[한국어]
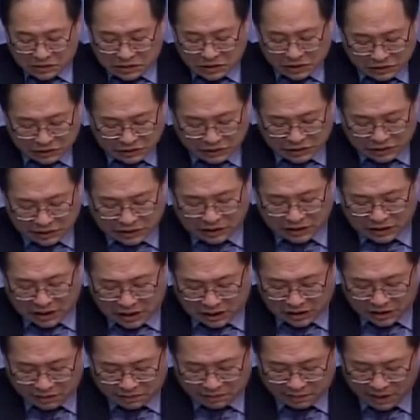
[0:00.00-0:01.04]
영적인
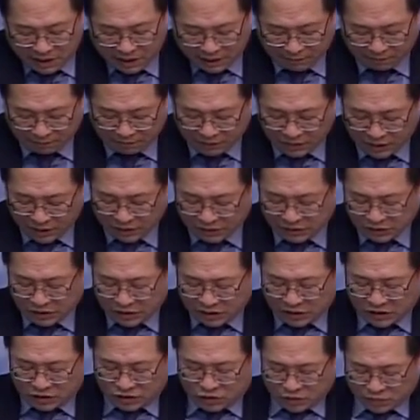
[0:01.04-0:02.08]
갈급함,
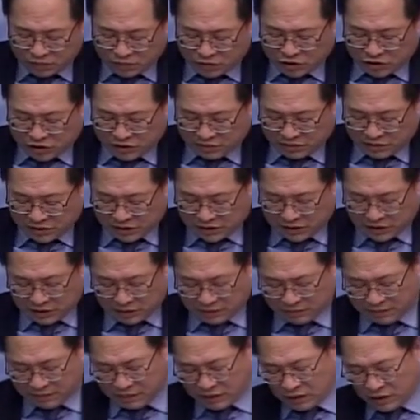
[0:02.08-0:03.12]
영적인
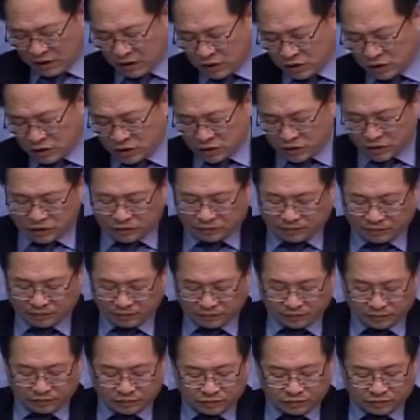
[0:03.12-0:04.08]
굶주림들이 결국은